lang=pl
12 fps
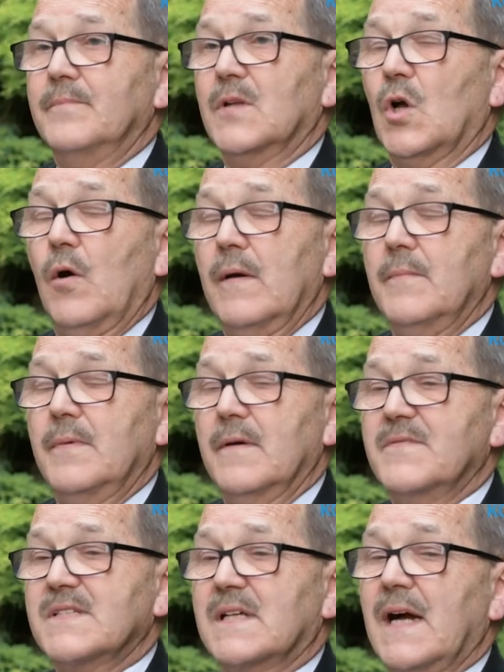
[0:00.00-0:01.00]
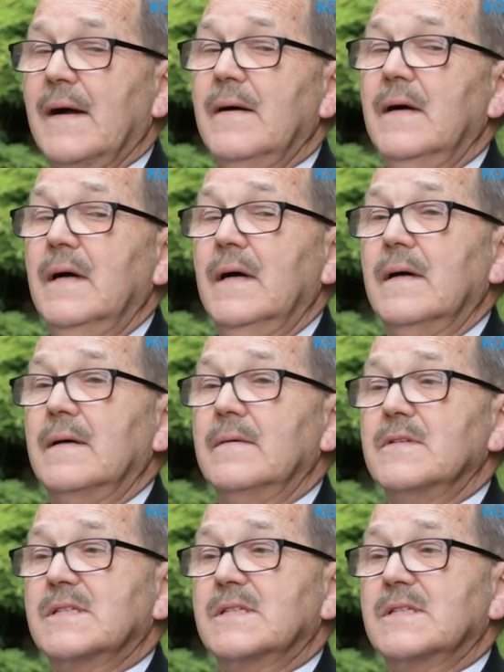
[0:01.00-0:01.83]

Gołębiewska, e,